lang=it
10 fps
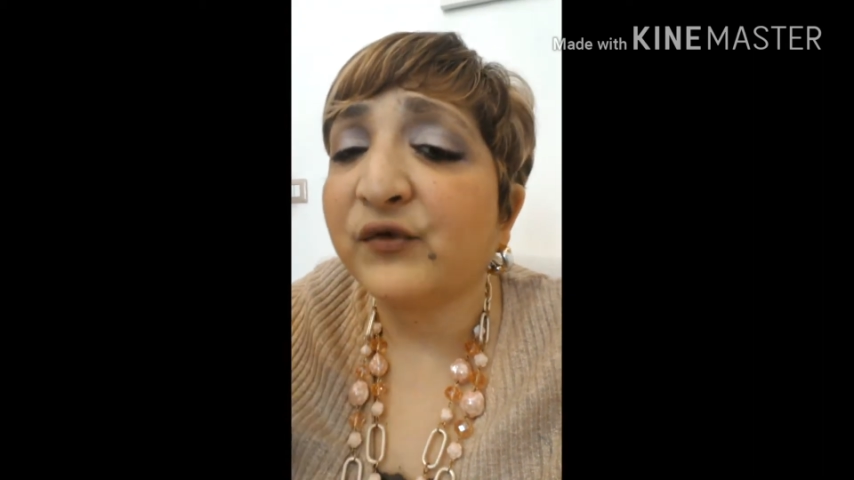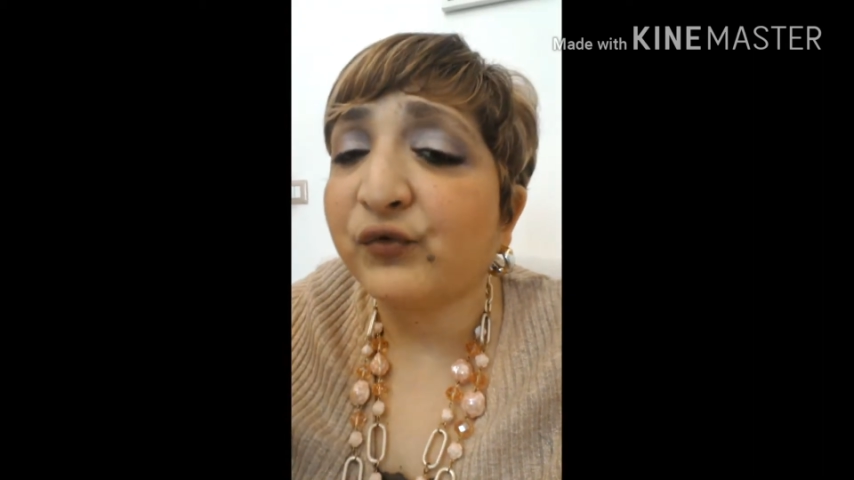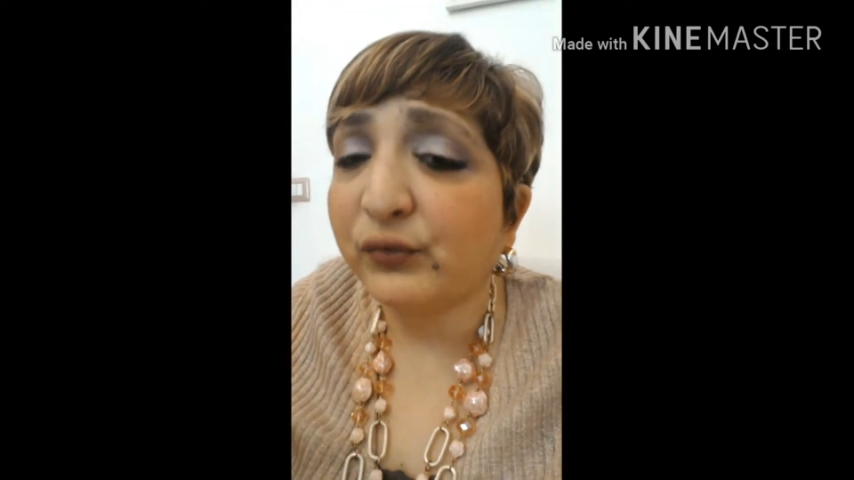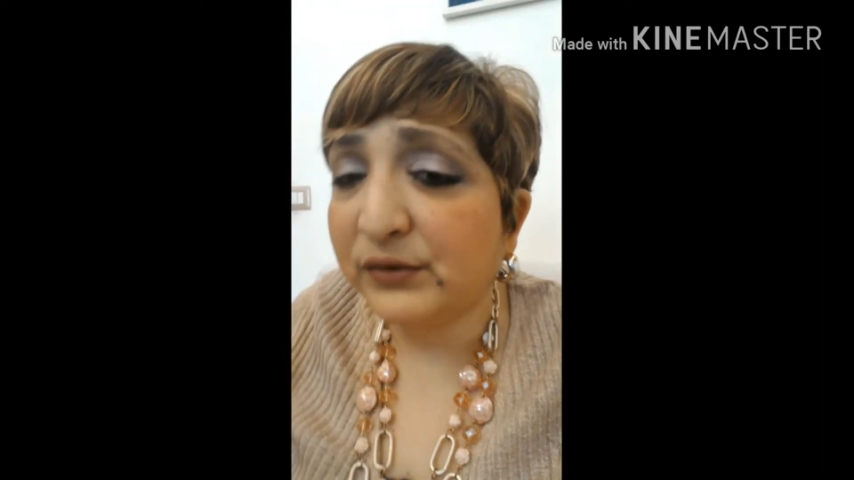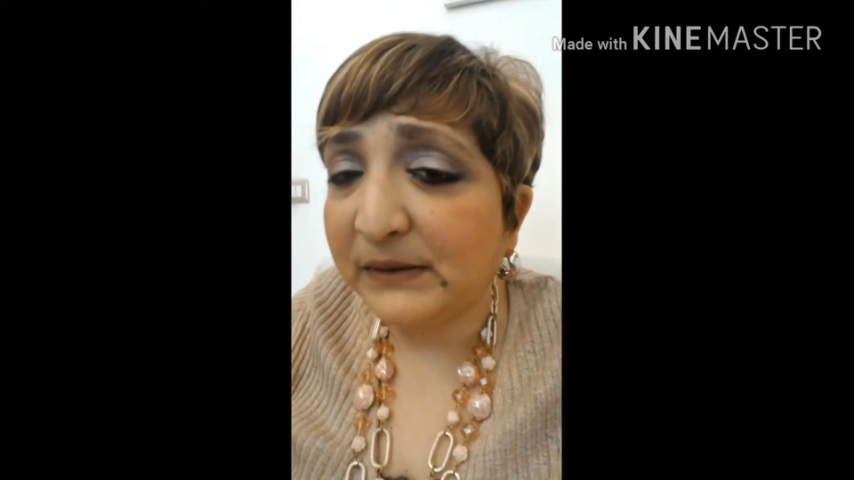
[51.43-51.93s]

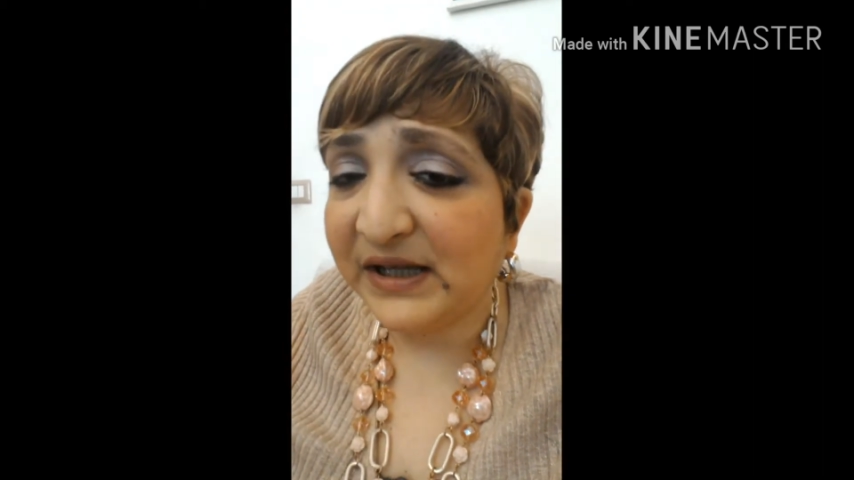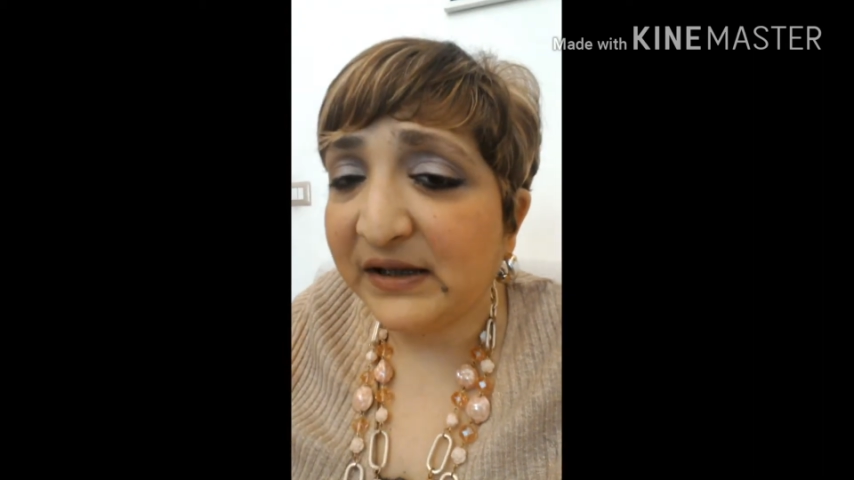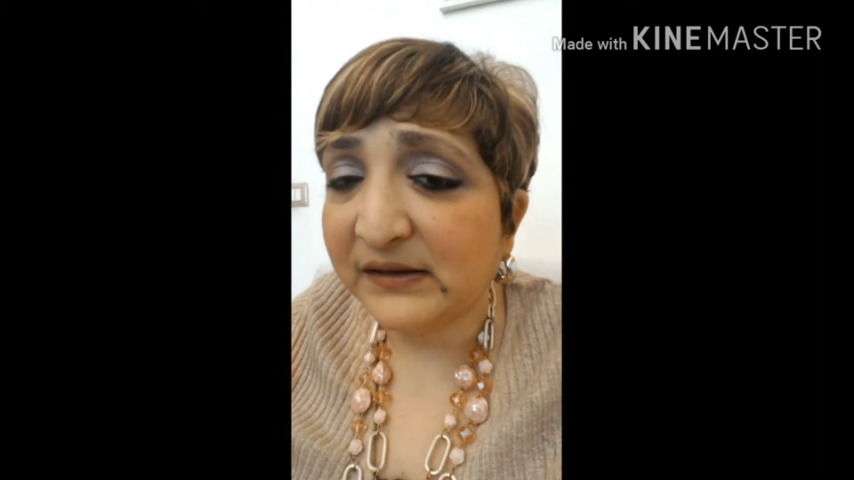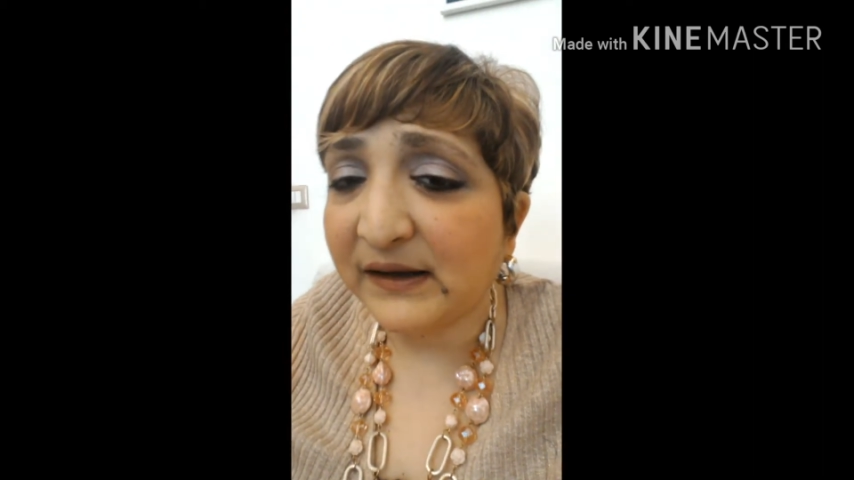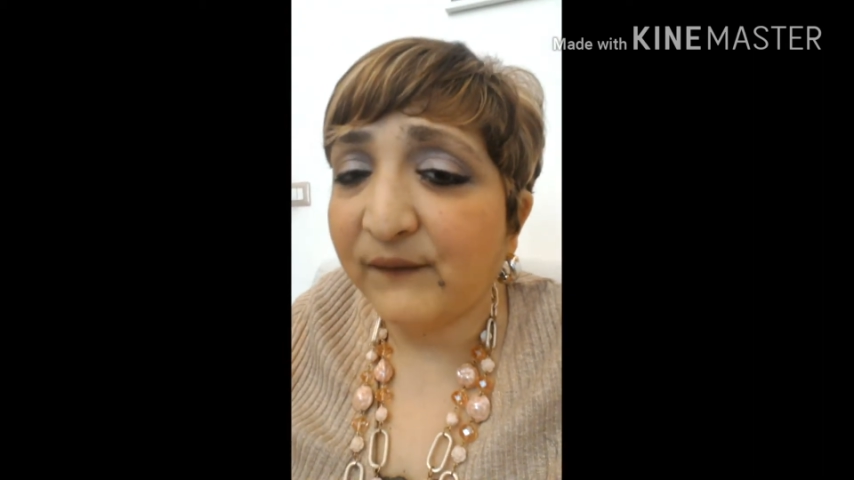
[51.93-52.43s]

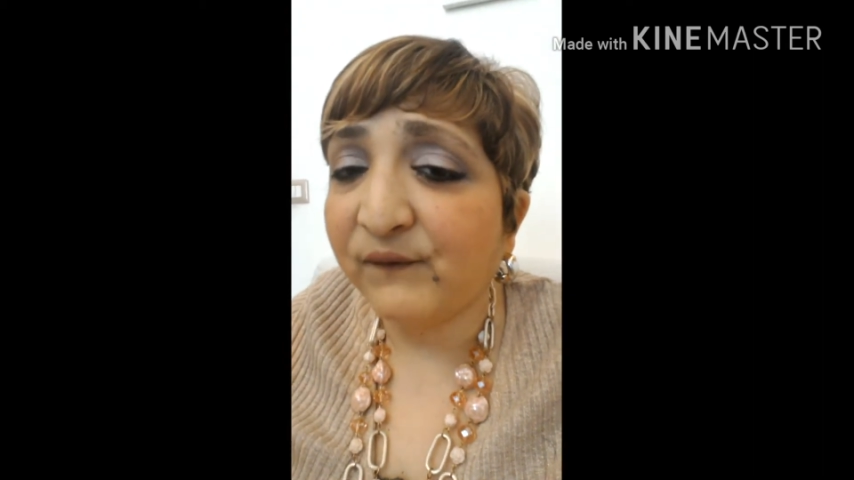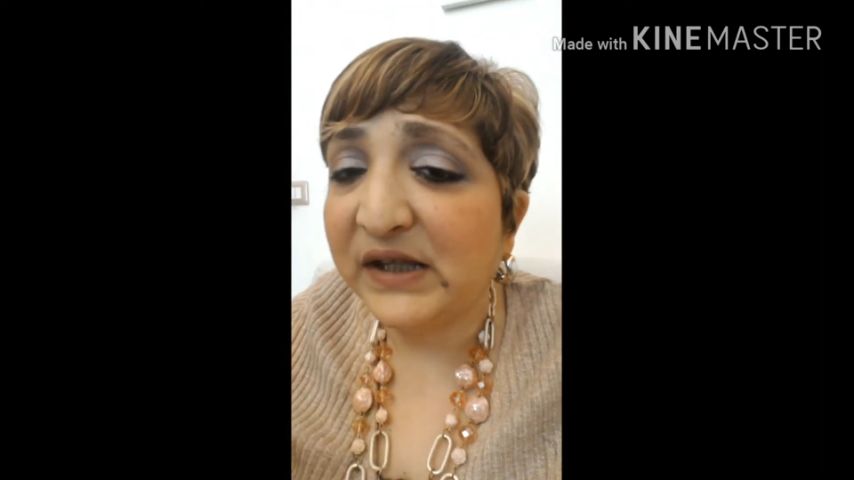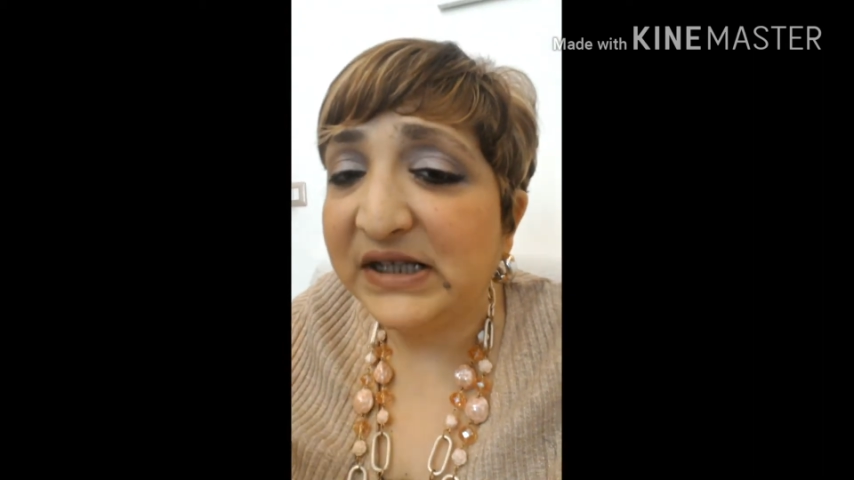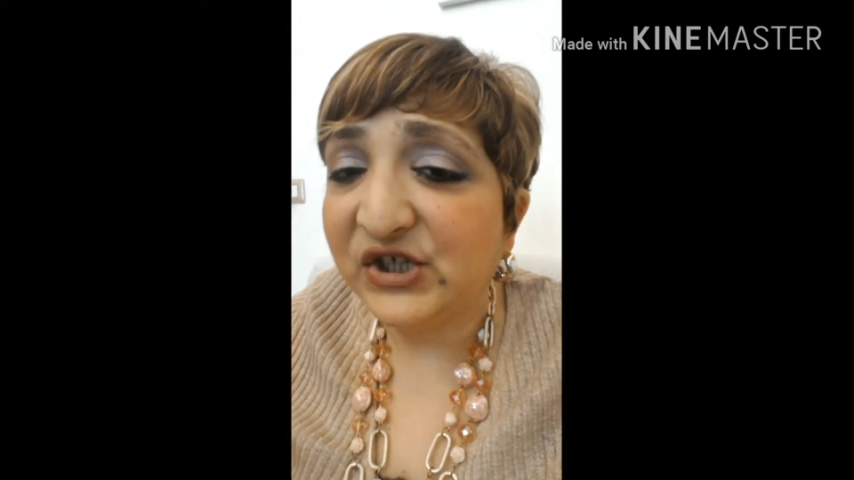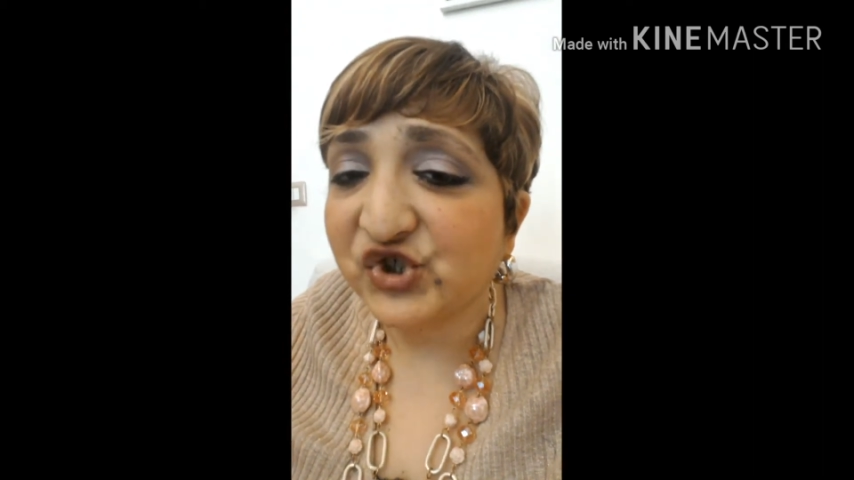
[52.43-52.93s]
assolutamente
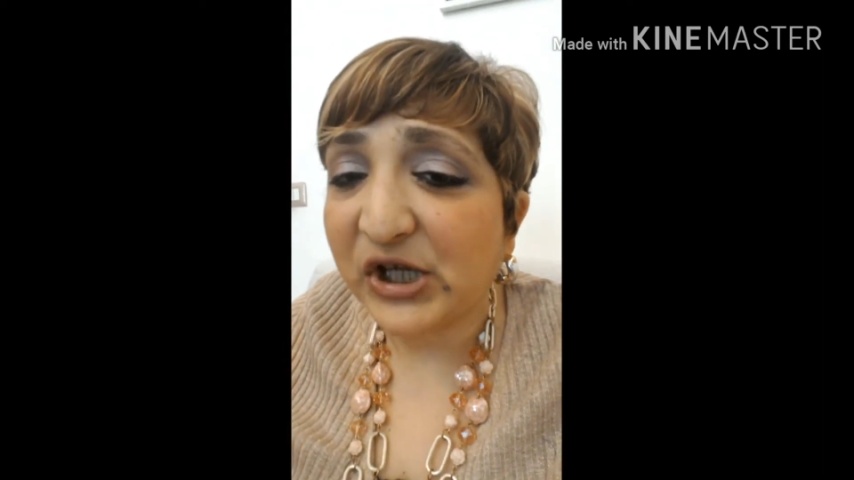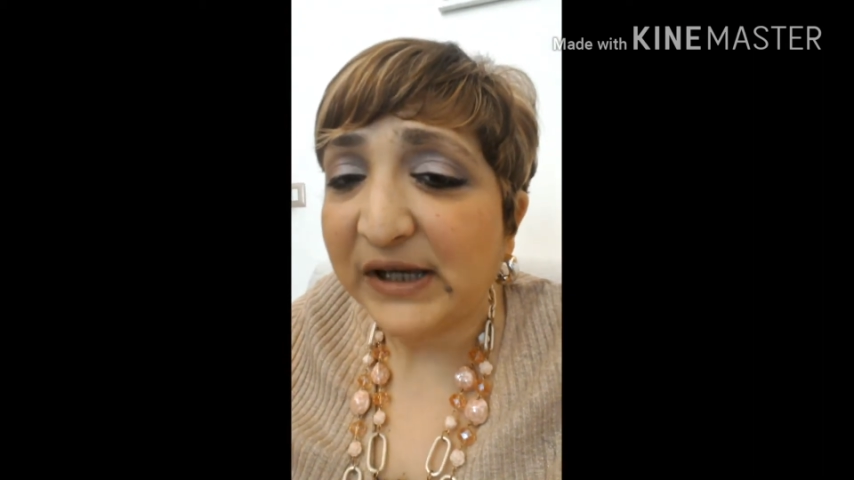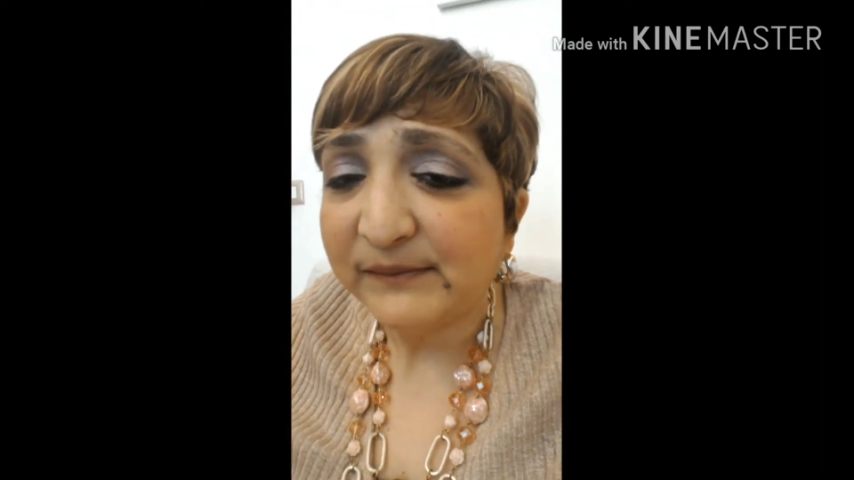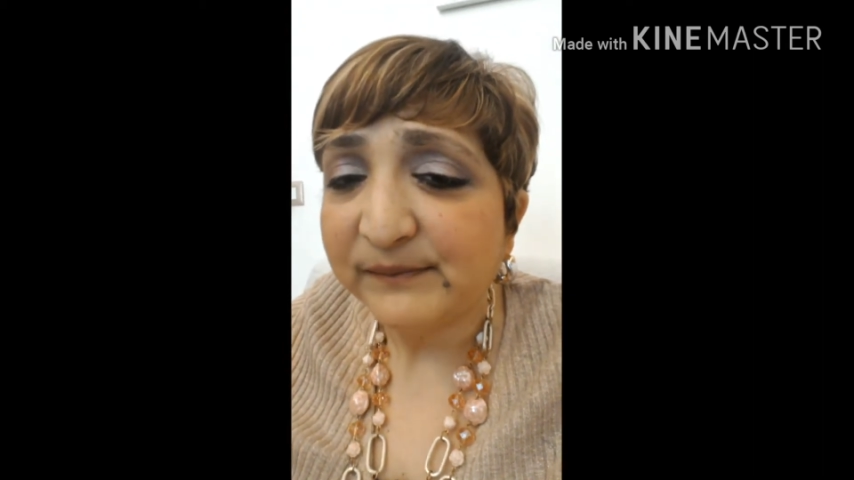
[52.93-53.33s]
felice